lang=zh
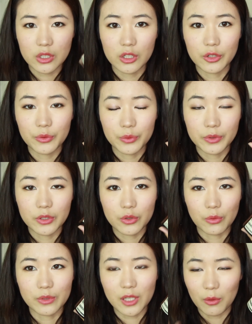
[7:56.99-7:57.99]
合于那
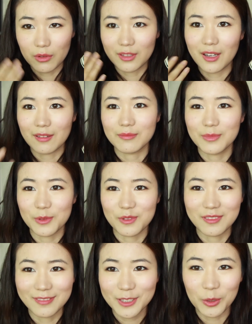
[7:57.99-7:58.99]
种像我一样就
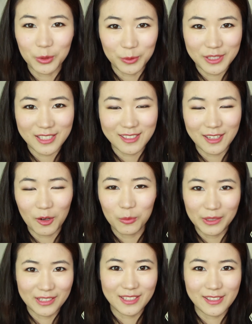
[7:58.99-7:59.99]
是痘痘肌，然后
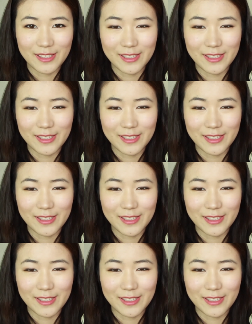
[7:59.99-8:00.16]
问题